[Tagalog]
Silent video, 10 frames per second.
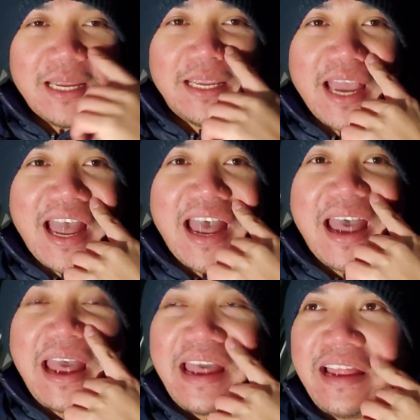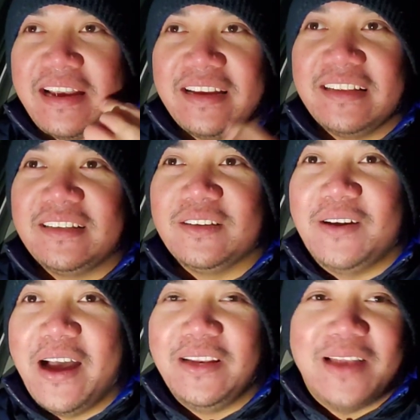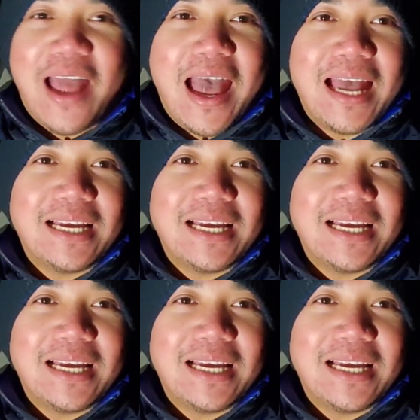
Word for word: Ayan. So, ano na.